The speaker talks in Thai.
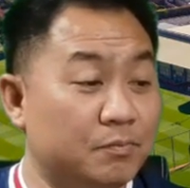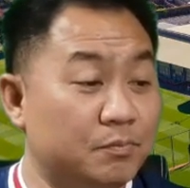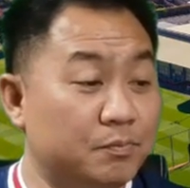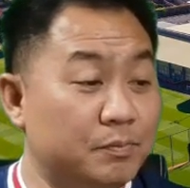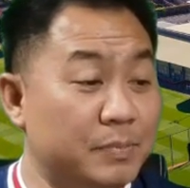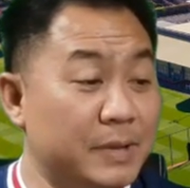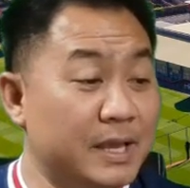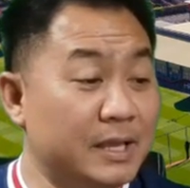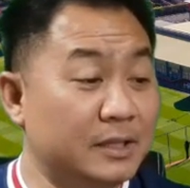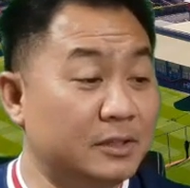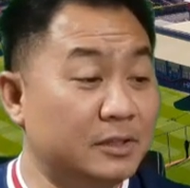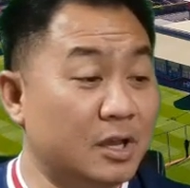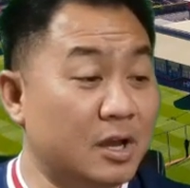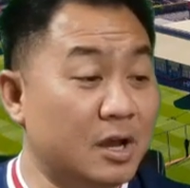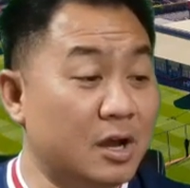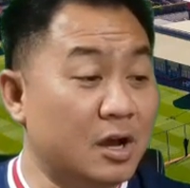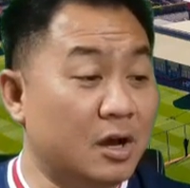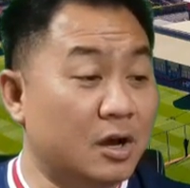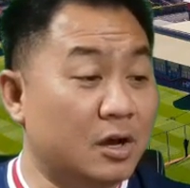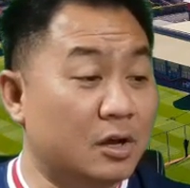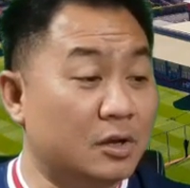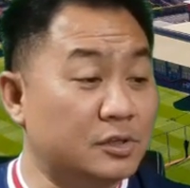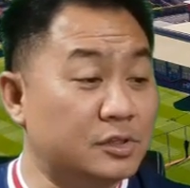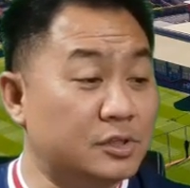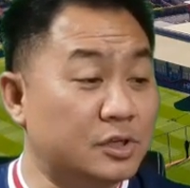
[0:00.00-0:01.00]
ปีเตอ
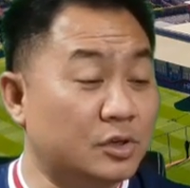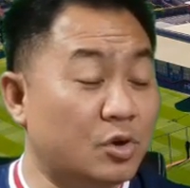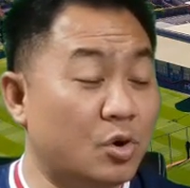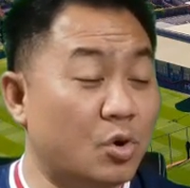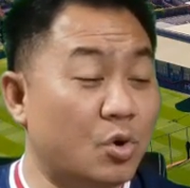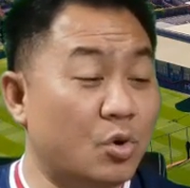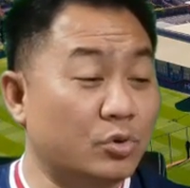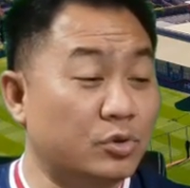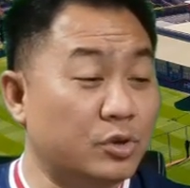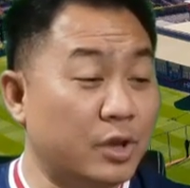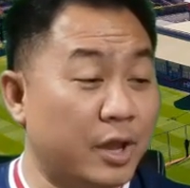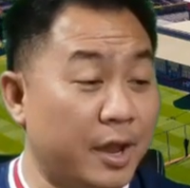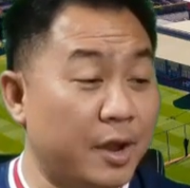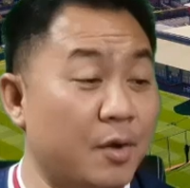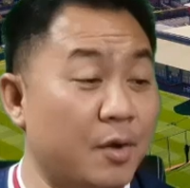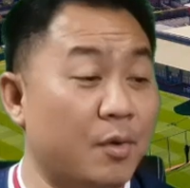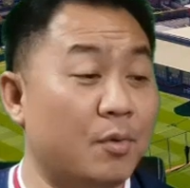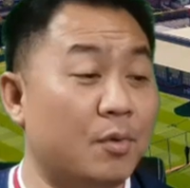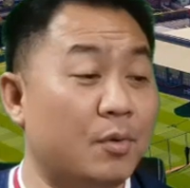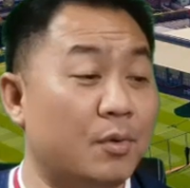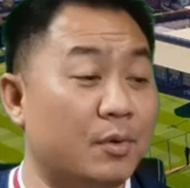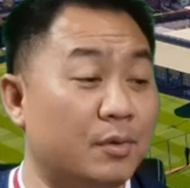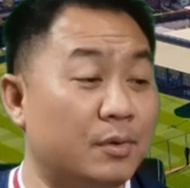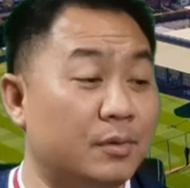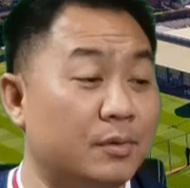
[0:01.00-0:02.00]
ร์สโคเทล
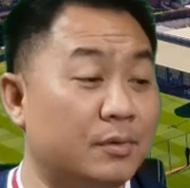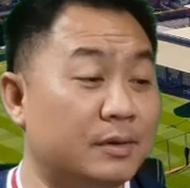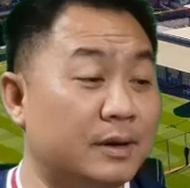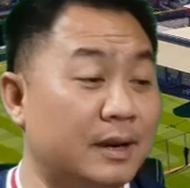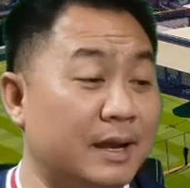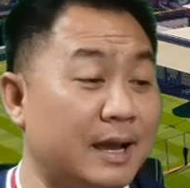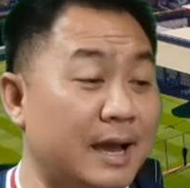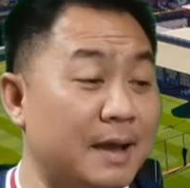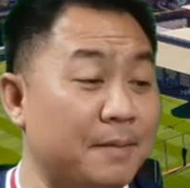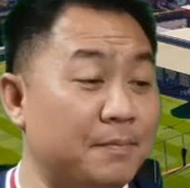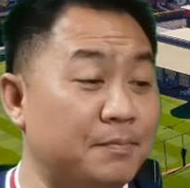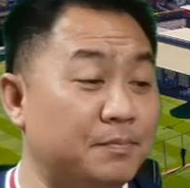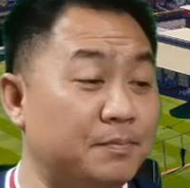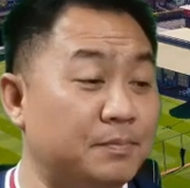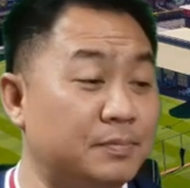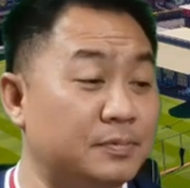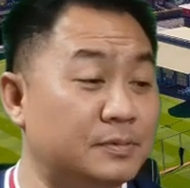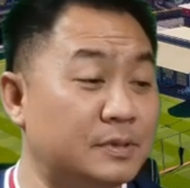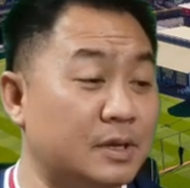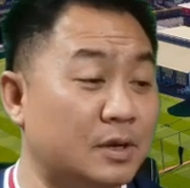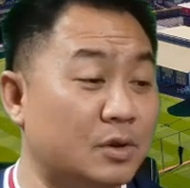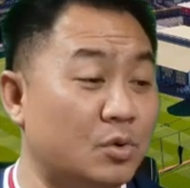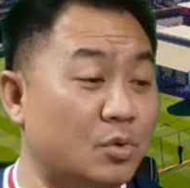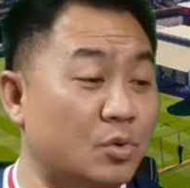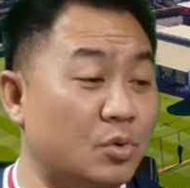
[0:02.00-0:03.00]
นะครับส
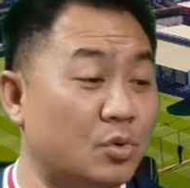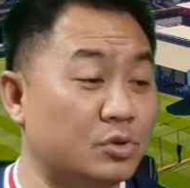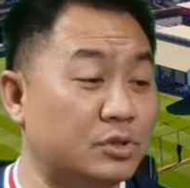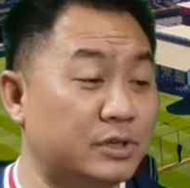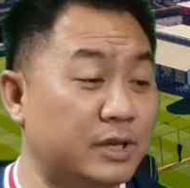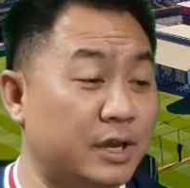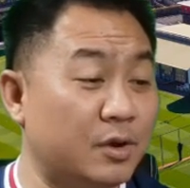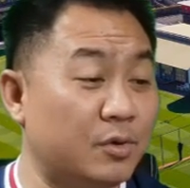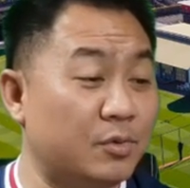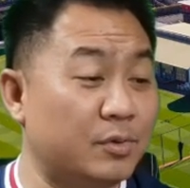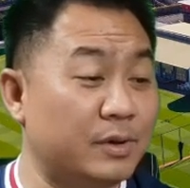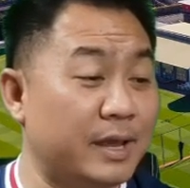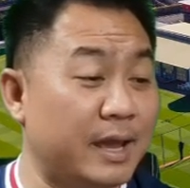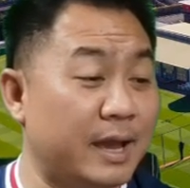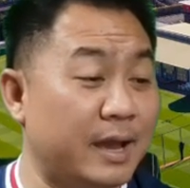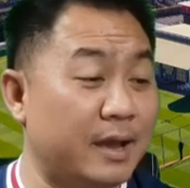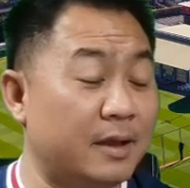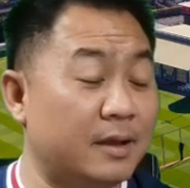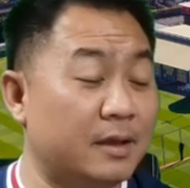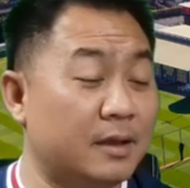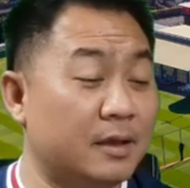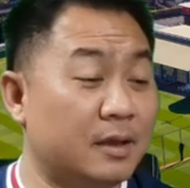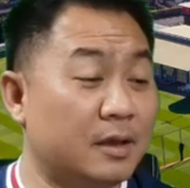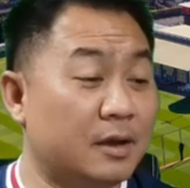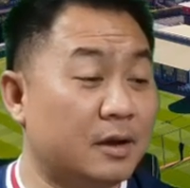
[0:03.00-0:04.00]
โคเชลเนี่ย
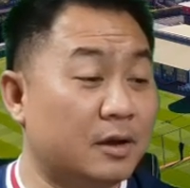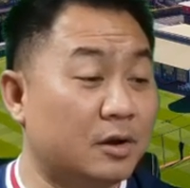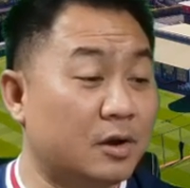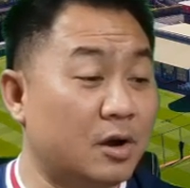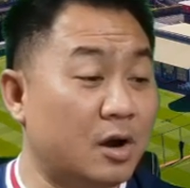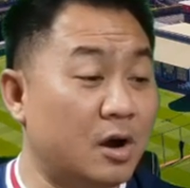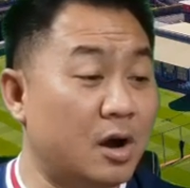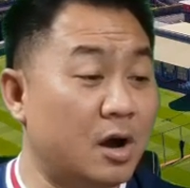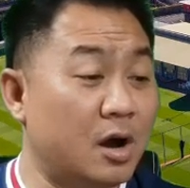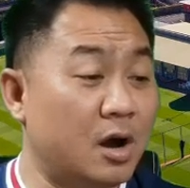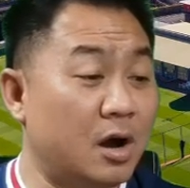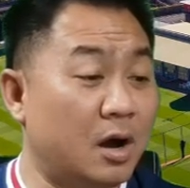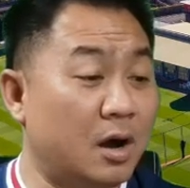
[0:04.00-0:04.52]
ก็